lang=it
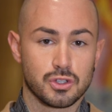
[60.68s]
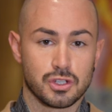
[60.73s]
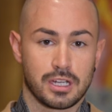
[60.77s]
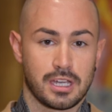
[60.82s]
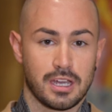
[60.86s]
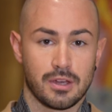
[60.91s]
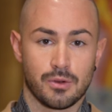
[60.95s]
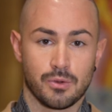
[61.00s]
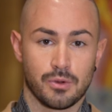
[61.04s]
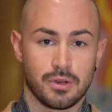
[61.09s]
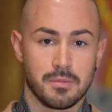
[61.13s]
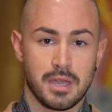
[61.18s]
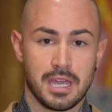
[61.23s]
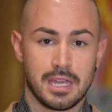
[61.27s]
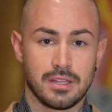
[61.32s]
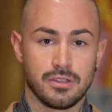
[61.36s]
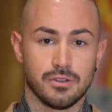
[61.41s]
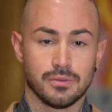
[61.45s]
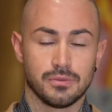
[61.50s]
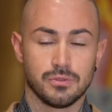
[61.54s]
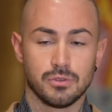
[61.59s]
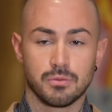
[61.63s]
cercare un
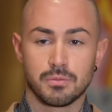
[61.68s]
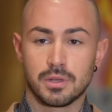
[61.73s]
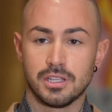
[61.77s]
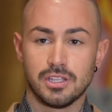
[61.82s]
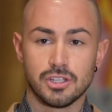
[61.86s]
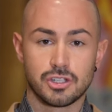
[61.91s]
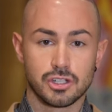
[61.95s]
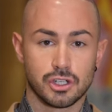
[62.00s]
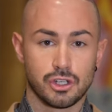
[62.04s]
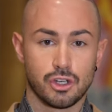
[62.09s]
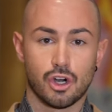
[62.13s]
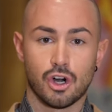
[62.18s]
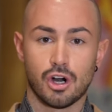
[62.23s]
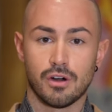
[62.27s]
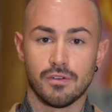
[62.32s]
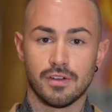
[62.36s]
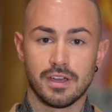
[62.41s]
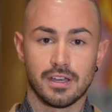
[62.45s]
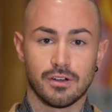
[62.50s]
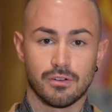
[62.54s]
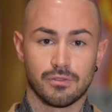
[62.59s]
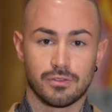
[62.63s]
rimedio. Nel
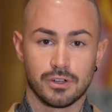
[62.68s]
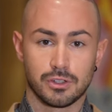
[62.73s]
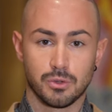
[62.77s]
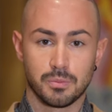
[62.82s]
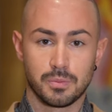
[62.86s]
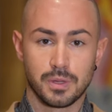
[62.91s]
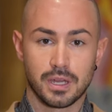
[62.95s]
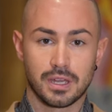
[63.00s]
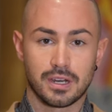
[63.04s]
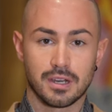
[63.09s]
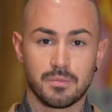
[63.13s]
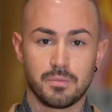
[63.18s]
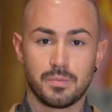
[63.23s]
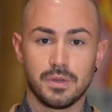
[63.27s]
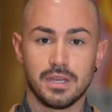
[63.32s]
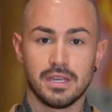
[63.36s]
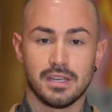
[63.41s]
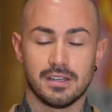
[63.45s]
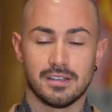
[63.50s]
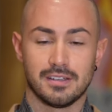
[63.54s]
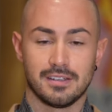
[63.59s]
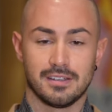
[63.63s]
2019 ho fatto PRP,
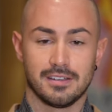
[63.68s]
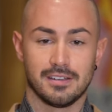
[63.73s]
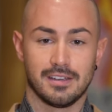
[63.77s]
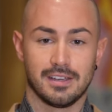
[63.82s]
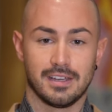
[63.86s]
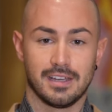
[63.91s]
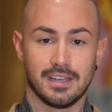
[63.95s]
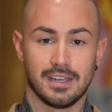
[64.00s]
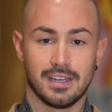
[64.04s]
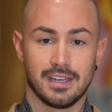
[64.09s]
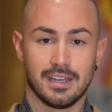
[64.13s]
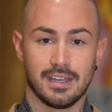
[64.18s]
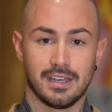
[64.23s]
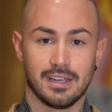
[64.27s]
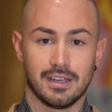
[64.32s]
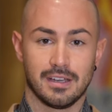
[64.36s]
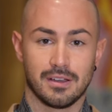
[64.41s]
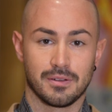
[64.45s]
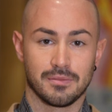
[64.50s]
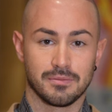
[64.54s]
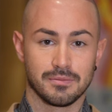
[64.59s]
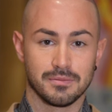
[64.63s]

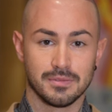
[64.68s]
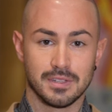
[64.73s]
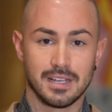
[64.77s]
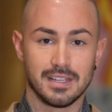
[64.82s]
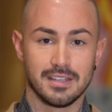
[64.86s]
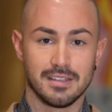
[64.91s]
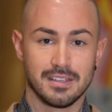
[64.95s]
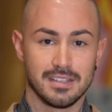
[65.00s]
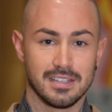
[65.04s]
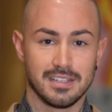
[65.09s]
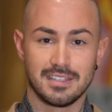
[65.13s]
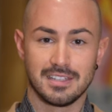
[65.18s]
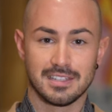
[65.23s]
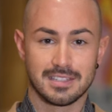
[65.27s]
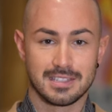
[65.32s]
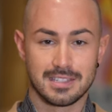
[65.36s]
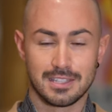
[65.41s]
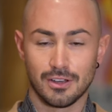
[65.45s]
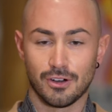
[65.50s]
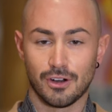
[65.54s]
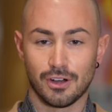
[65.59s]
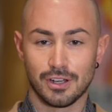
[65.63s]
eh, delle
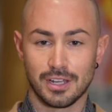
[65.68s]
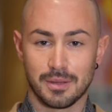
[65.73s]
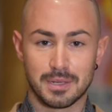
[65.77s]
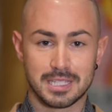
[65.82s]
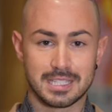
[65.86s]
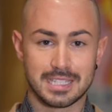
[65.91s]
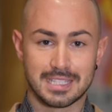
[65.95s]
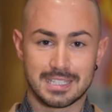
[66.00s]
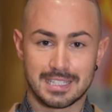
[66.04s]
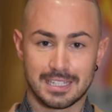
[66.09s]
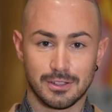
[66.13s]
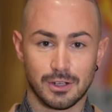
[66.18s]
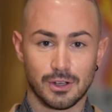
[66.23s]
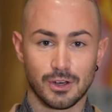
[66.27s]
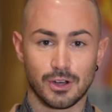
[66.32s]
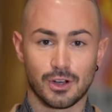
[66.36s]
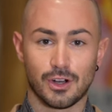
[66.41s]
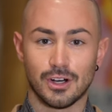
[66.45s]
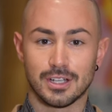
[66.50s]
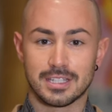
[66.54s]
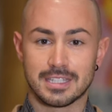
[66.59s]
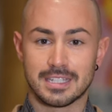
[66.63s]
iniezioni abbastanza
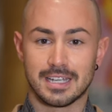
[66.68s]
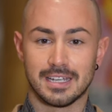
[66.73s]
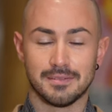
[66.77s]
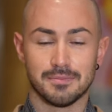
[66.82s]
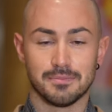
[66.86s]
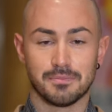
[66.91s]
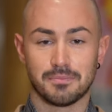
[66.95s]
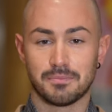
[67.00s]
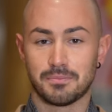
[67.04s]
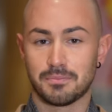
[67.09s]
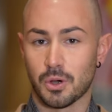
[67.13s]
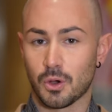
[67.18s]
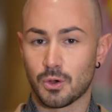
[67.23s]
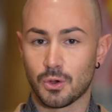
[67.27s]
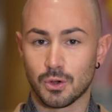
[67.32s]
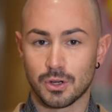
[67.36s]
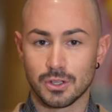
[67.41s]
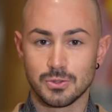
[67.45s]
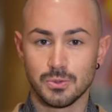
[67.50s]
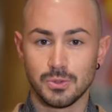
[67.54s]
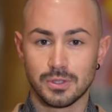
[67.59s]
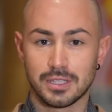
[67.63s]
dolorose, poco
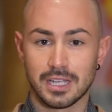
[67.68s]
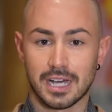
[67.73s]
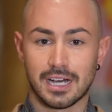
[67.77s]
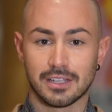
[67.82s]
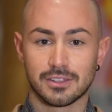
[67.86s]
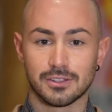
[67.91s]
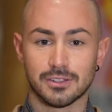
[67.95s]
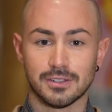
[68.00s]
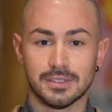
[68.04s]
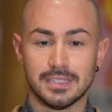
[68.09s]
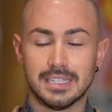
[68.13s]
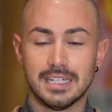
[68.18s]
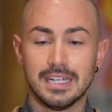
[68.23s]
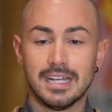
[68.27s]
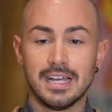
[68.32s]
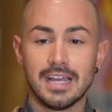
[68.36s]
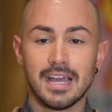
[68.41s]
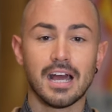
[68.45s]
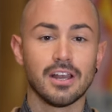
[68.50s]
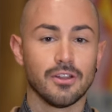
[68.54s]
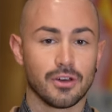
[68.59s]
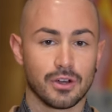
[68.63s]
risultato
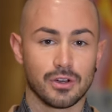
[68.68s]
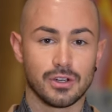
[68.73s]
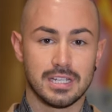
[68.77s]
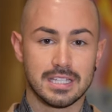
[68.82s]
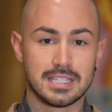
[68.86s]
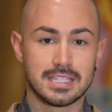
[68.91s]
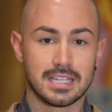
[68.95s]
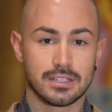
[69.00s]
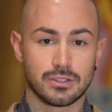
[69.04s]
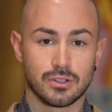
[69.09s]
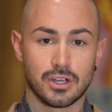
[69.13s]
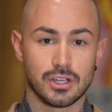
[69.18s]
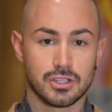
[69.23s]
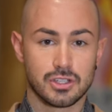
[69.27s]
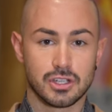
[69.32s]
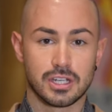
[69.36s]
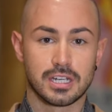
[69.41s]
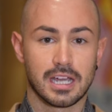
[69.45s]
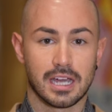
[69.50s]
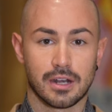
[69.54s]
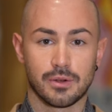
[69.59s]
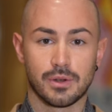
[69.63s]
e allora ho iniziato a
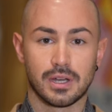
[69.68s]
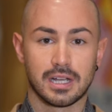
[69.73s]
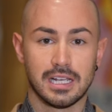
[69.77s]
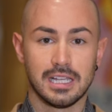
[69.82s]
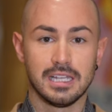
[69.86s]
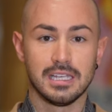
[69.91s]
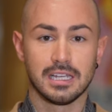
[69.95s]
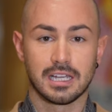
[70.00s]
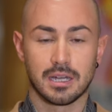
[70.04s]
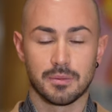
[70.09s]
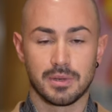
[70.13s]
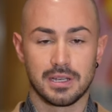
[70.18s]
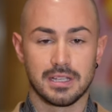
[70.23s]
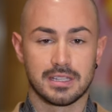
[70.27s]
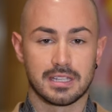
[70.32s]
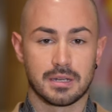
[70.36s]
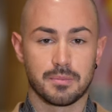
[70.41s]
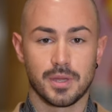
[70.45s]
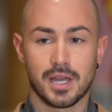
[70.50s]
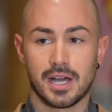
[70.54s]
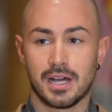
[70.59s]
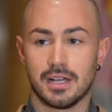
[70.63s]
cercare una clinica per il
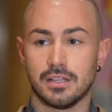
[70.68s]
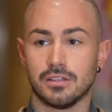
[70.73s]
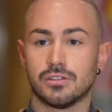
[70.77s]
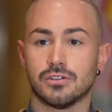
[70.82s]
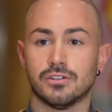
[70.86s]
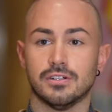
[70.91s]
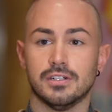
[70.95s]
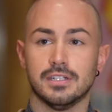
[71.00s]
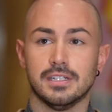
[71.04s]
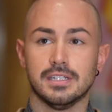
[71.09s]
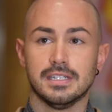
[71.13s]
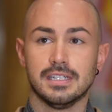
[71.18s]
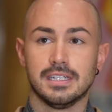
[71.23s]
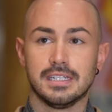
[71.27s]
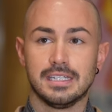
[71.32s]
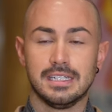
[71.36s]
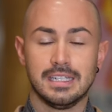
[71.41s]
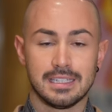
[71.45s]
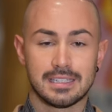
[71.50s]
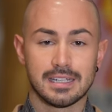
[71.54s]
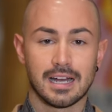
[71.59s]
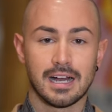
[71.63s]
trapianto.
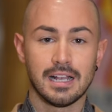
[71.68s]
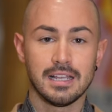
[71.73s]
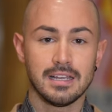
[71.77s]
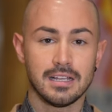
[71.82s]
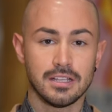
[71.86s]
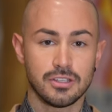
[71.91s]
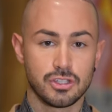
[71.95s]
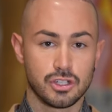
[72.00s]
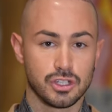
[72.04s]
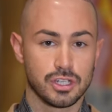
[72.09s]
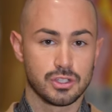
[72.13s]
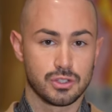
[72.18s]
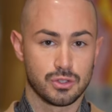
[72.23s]
In Italia ce ne